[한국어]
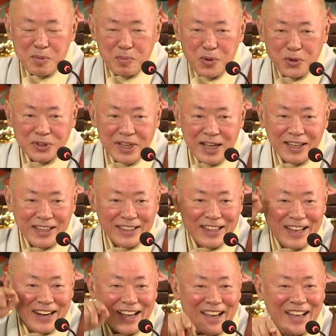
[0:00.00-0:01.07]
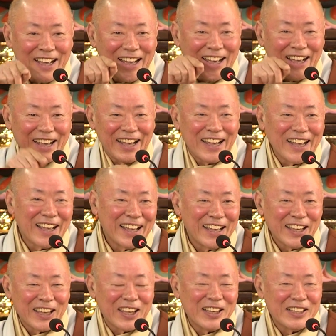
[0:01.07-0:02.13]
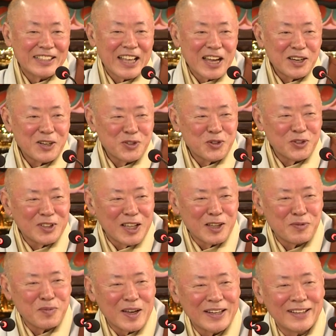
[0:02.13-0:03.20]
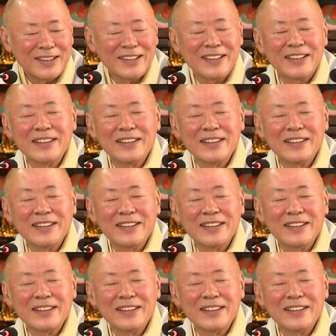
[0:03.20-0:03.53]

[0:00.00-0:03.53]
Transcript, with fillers: 포상이 따라 예? 상을 준단 말이요.